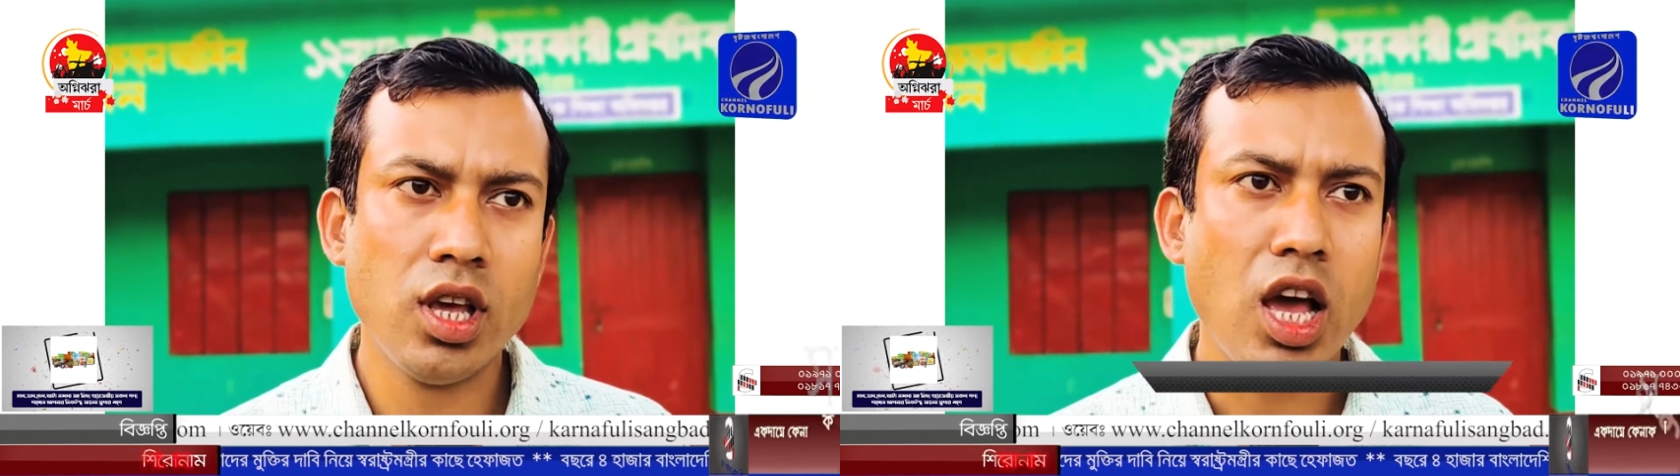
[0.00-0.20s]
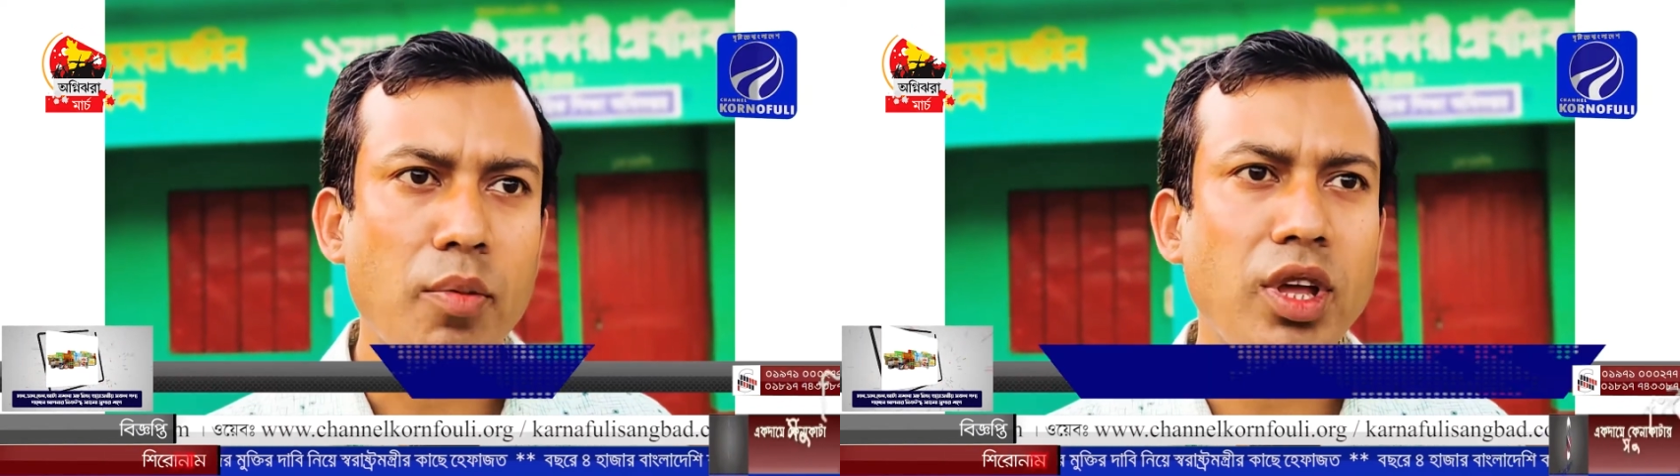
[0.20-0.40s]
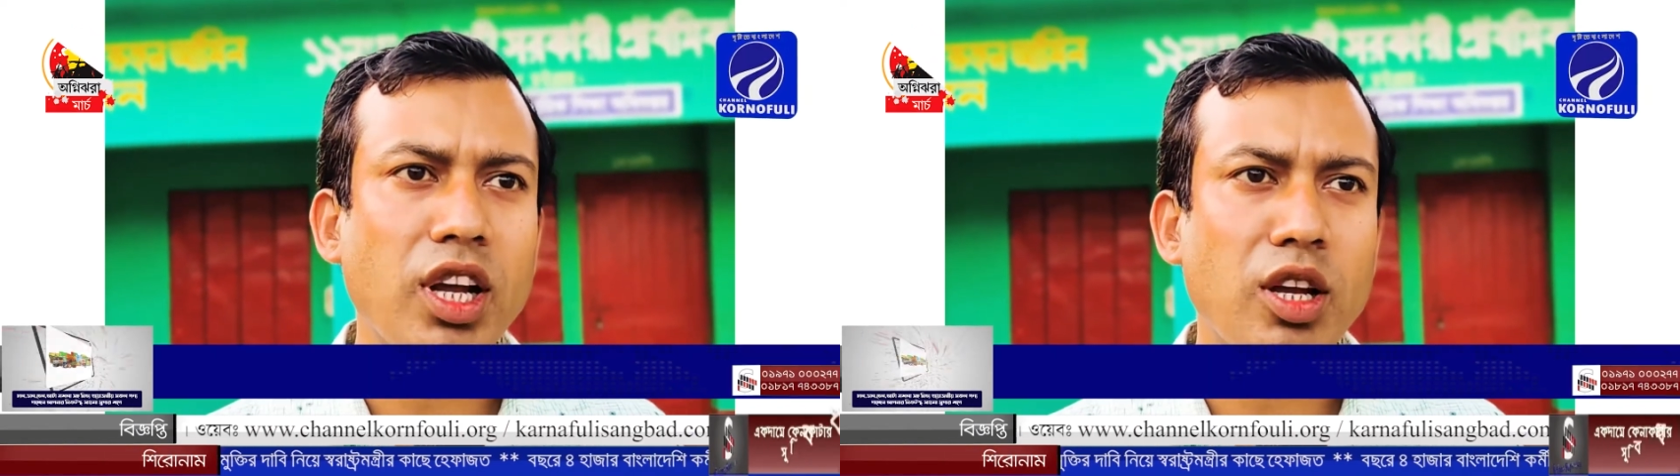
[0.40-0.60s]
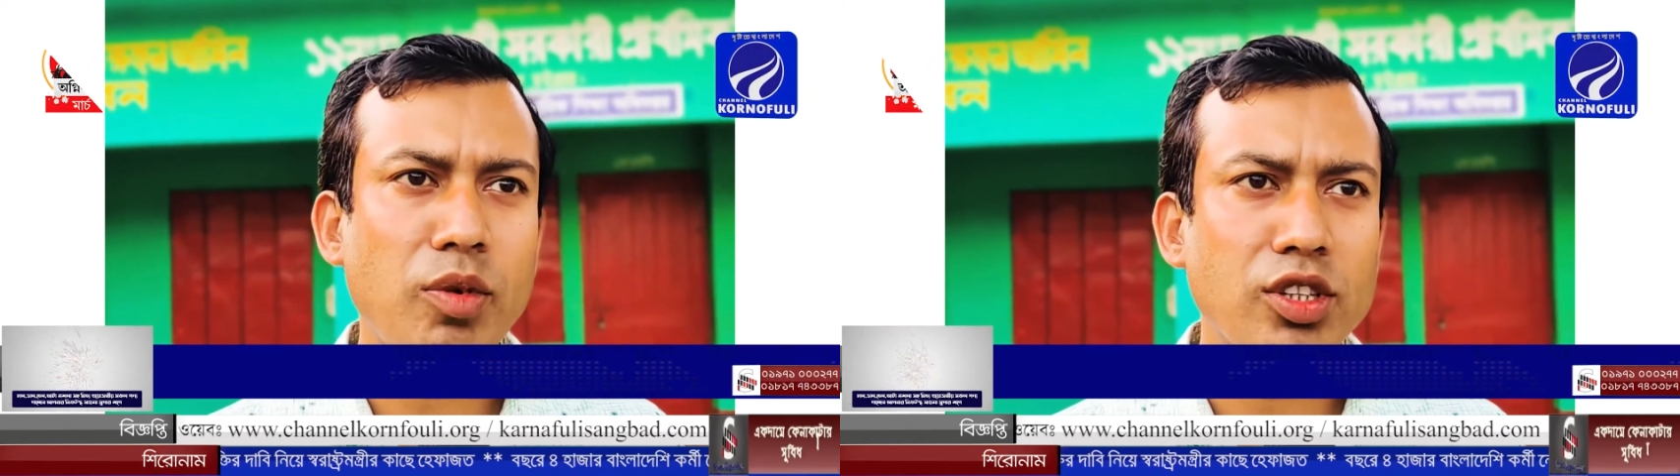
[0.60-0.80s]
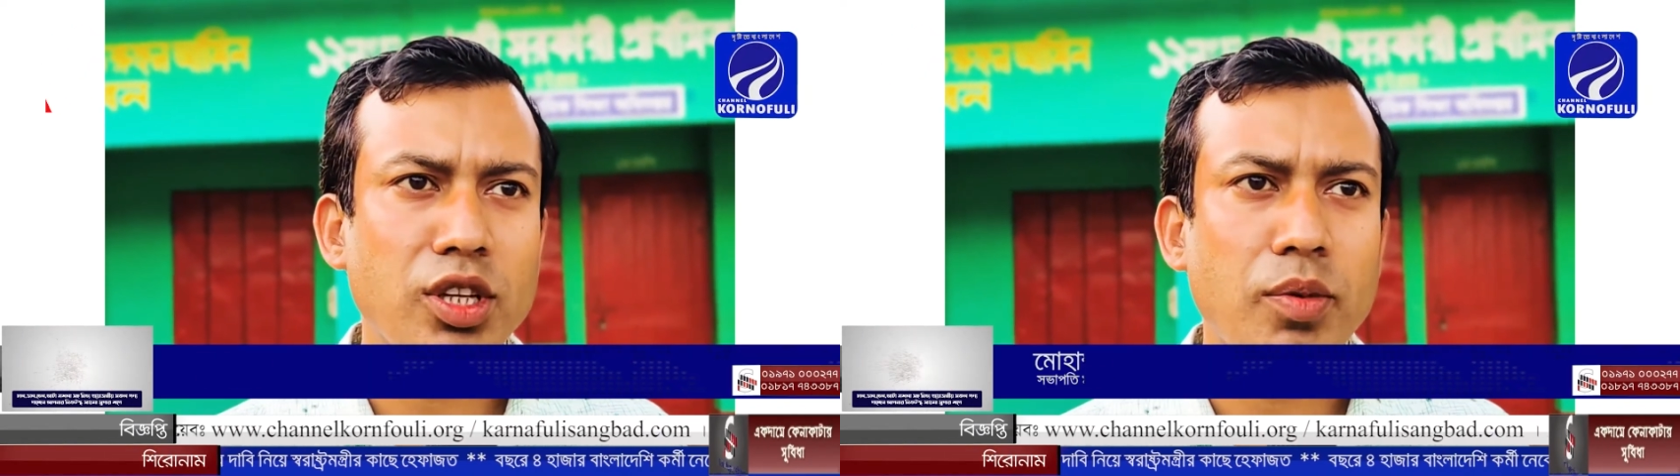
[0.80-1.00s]
আমি এলাকার
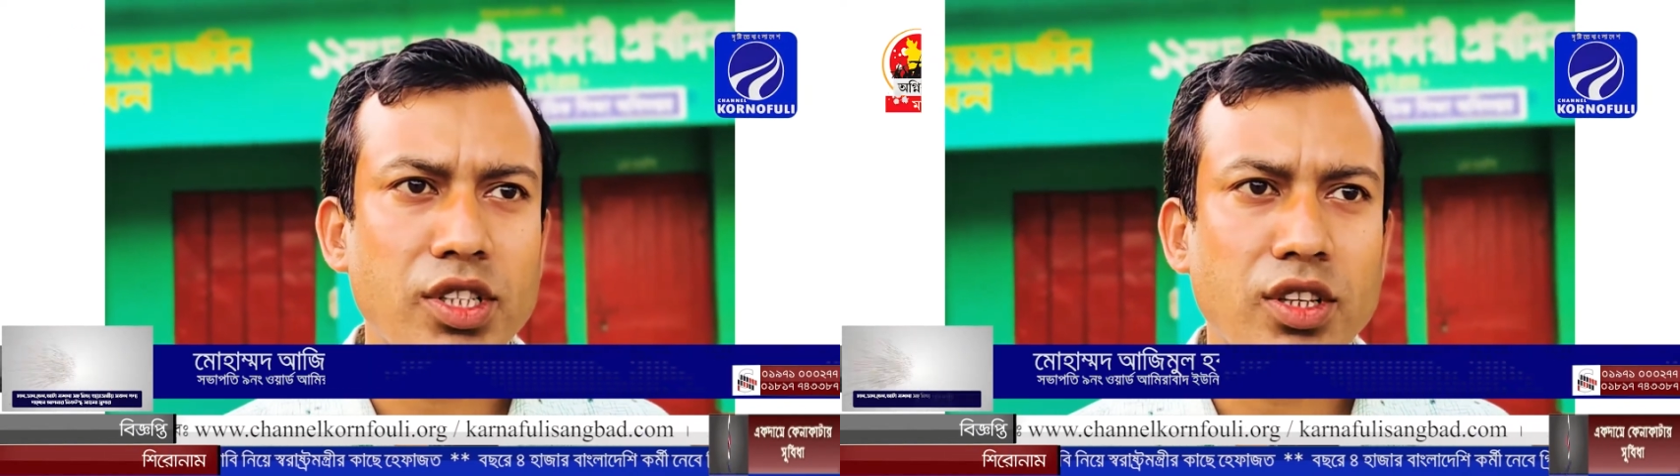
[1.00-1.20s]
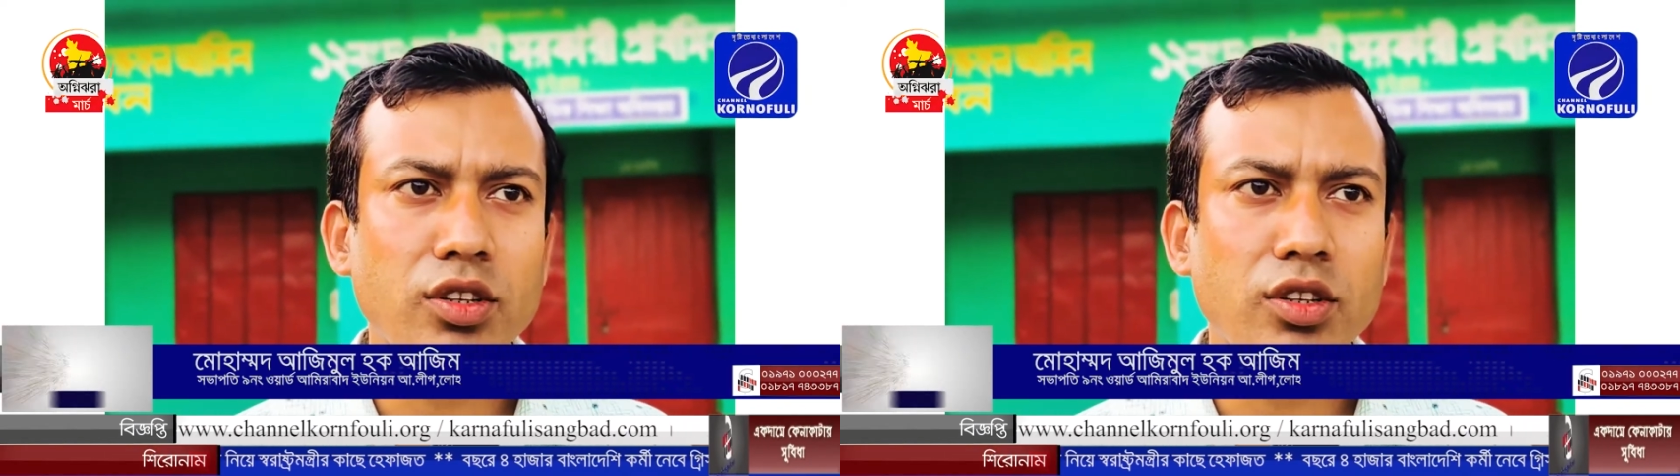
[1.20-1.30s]
মানুষের পাশে